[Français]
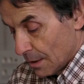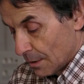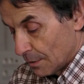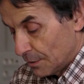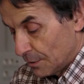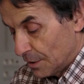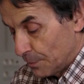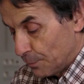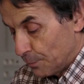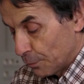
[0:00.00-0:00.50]

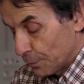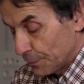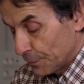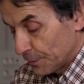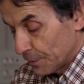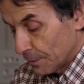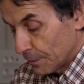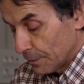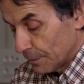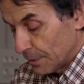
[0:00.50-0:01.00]

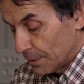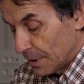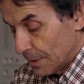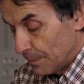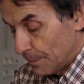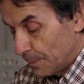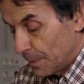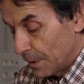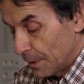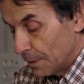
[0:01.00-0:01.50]
10% des
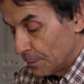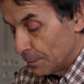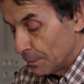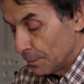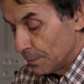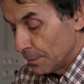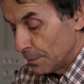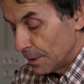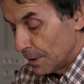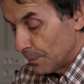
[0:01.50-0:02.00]

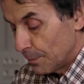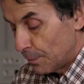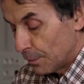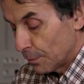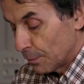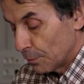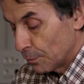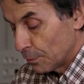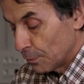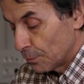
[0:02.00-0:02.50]
PLU, les
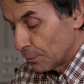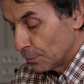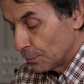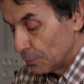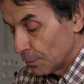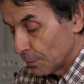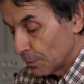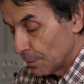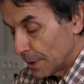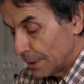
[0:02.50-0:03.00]
plans locaux
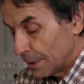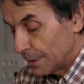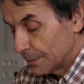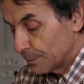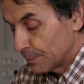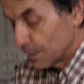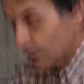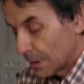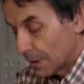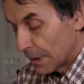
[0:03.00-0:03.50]

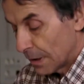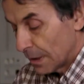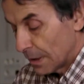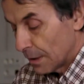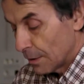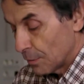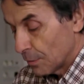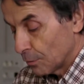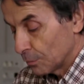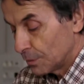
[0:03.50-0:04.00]
d'urbanisme,
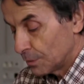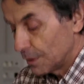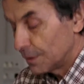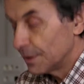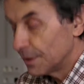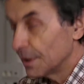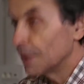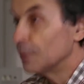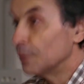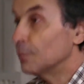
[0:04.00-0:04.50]
ont
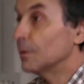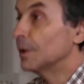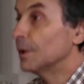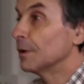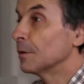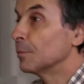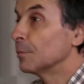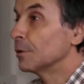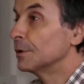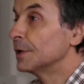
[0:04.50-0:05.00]
été annulés
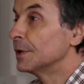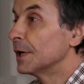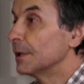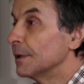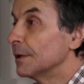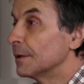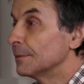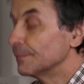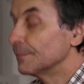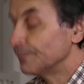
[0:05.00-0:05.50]
en Bretagne.